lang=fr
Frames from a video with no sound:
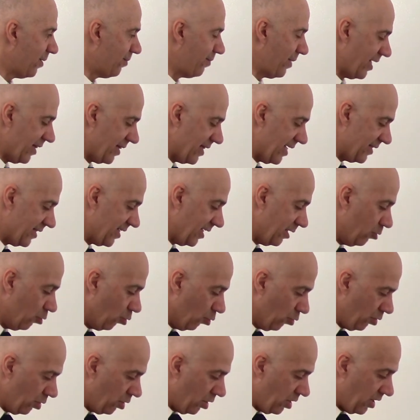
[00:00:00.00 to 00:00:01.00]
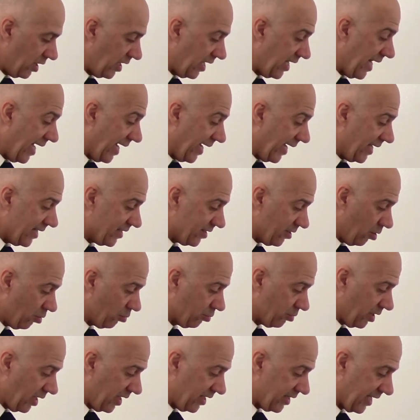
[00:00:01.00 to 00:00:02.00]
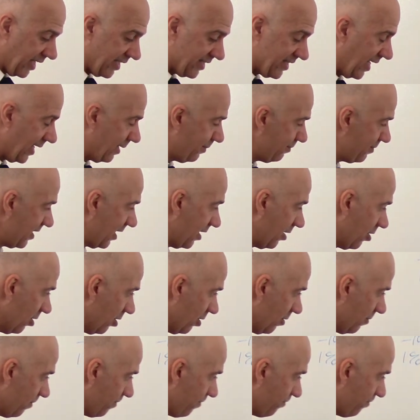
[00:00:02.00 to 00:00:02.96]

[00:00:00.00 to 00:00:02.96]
maintenant, c'est 2. Et la raison est très simple, c'est que